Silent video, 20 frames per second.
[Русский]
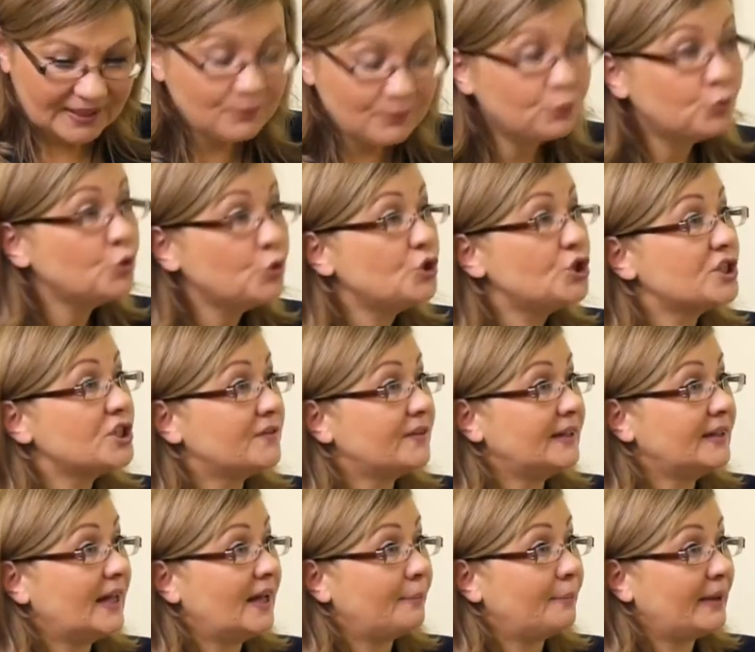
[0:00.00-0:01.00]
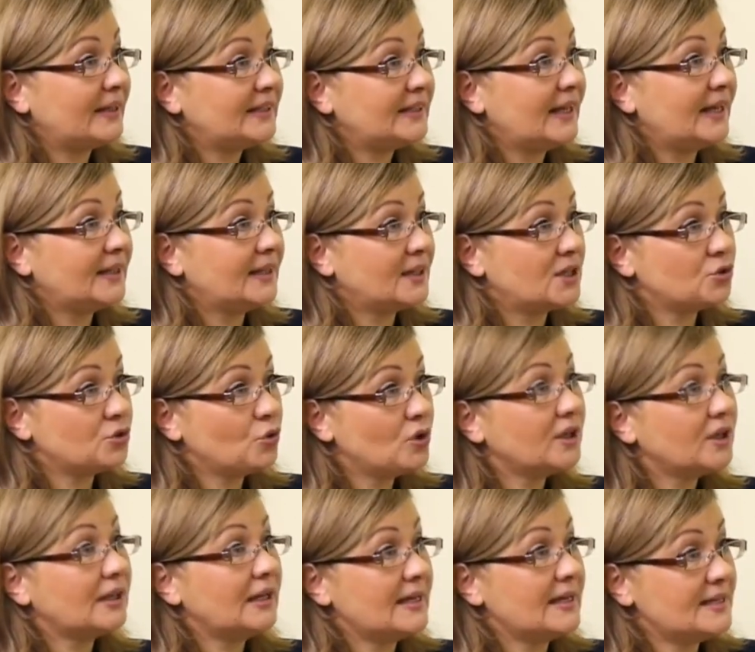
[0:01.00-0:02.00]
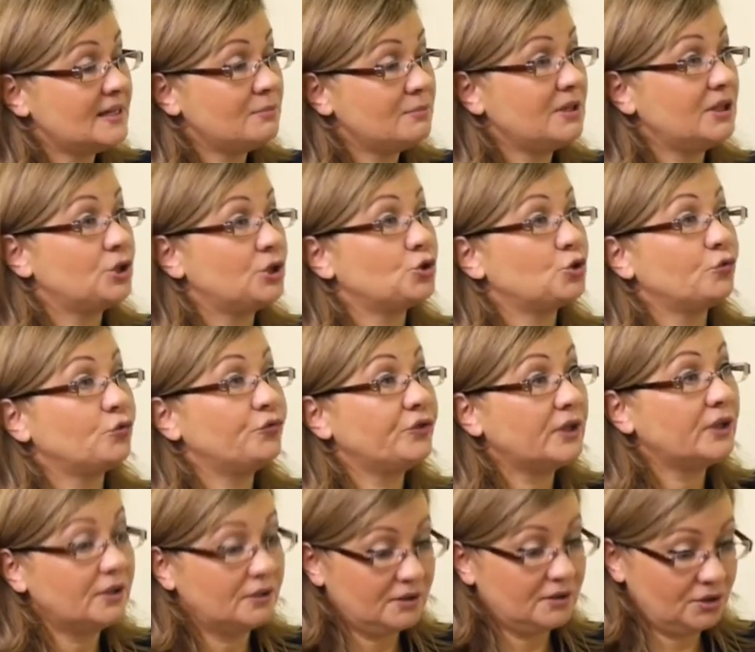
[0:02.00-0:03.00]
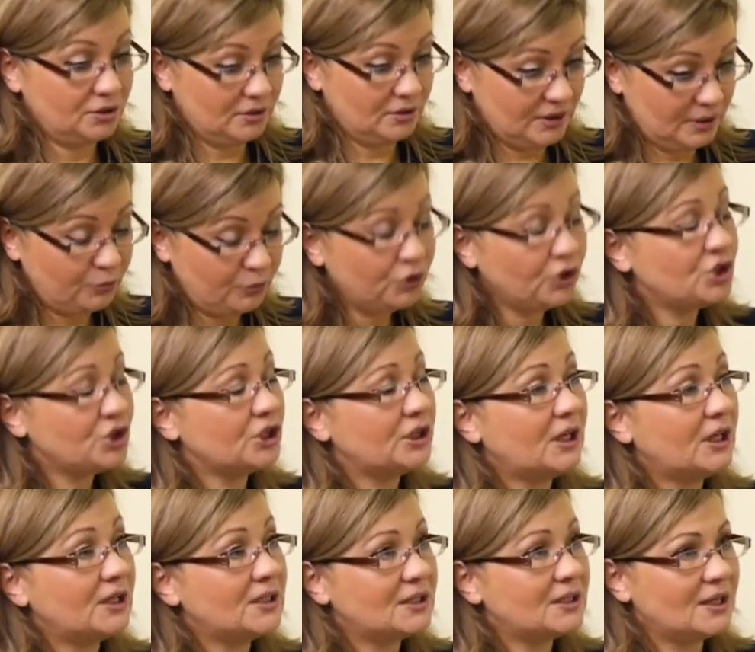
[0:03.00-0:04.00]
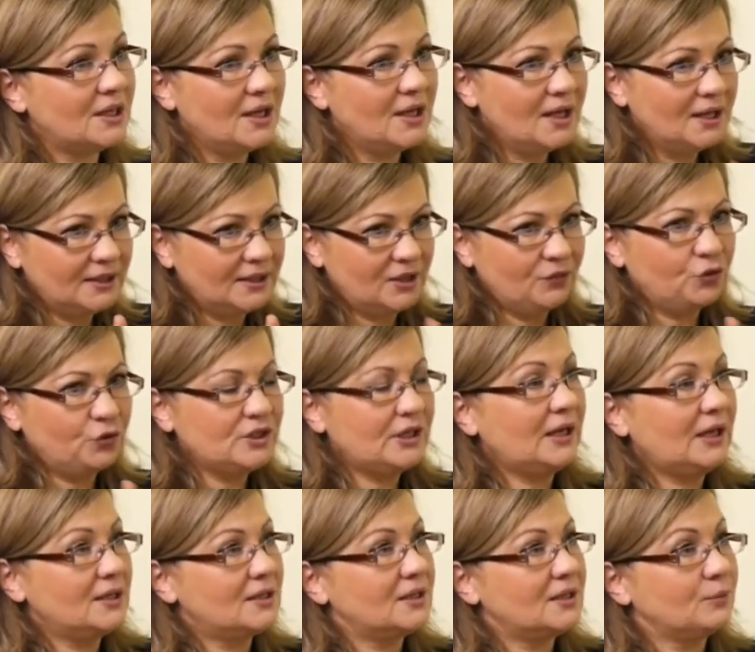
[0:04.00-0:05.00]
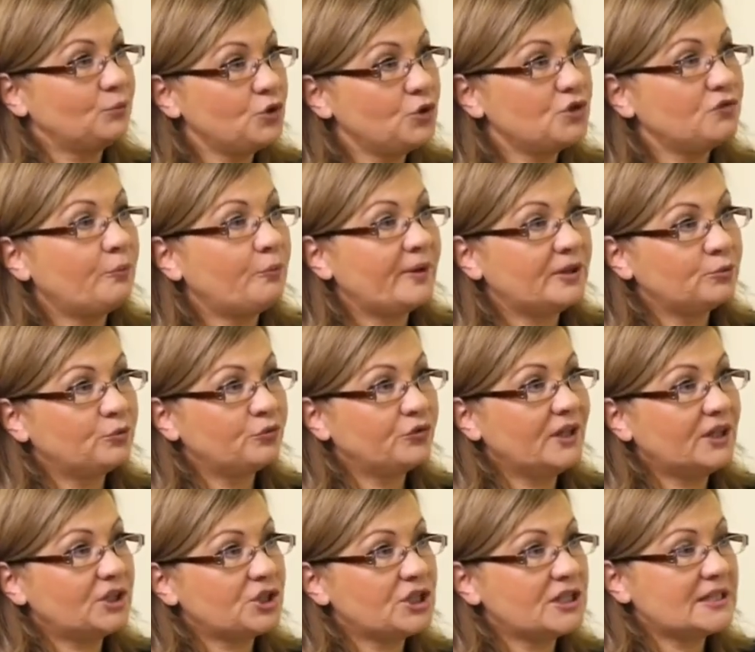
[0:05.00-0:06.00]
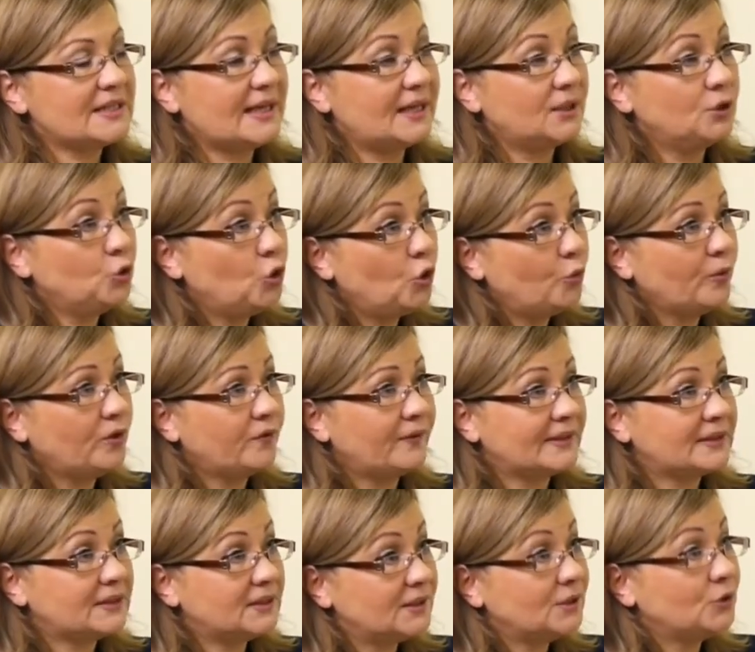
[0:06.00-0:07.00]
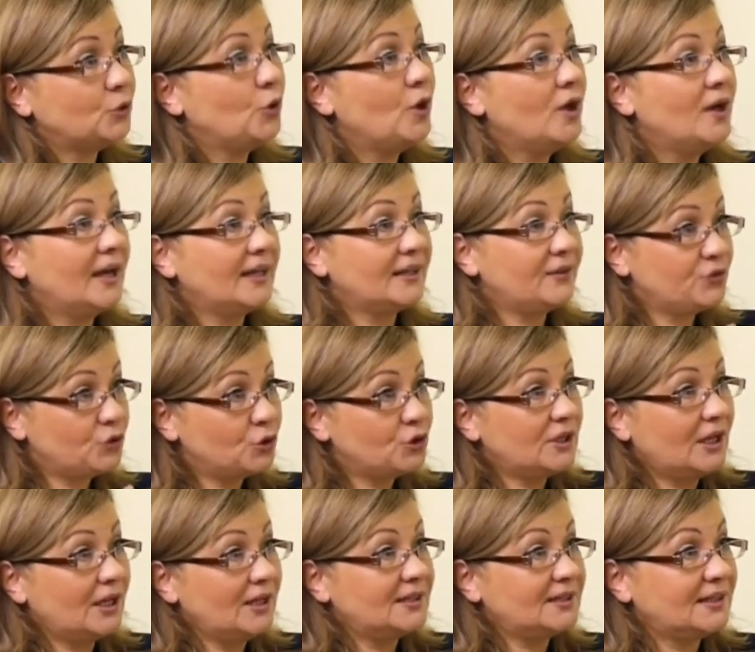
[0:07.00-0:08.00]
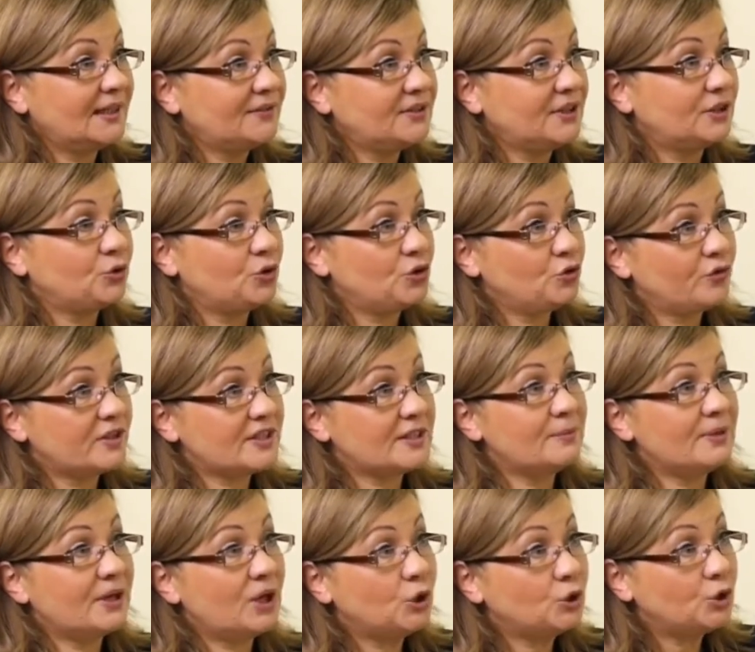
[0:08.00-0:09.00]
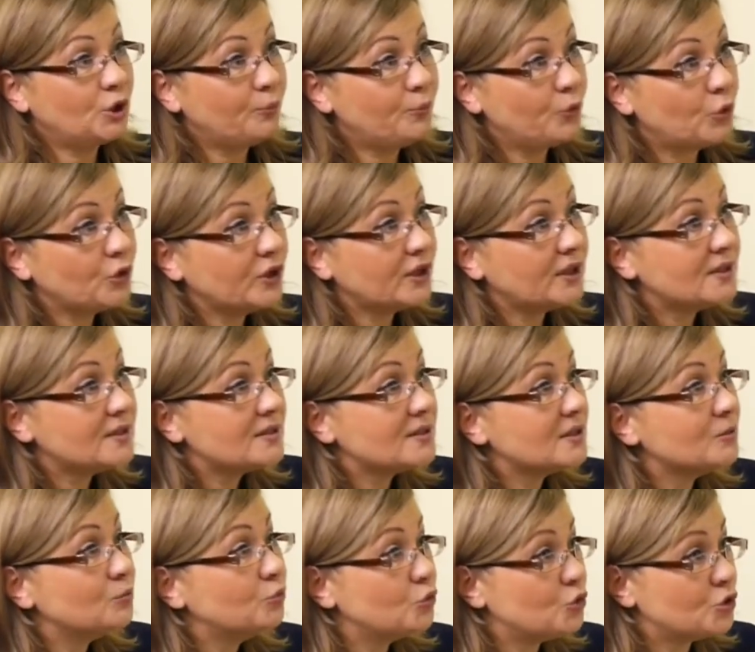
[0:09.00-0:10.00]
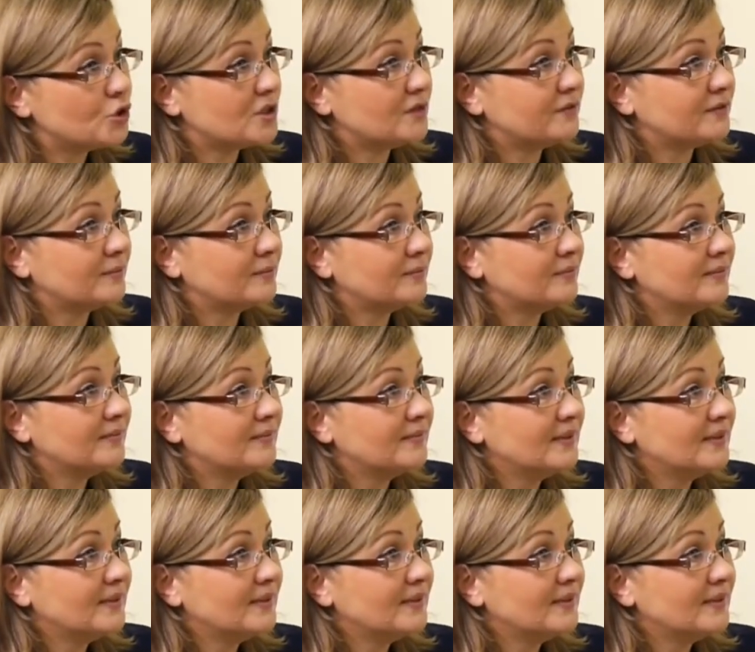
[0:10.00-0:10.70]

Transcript: имущественная потеря настолько для семьи, что вы, ребенок считается, на него делится имущество, поэтому вы должны сдать дом, квартиру, это все делится на всех. То есть у вас забирают ребенка с имуществом.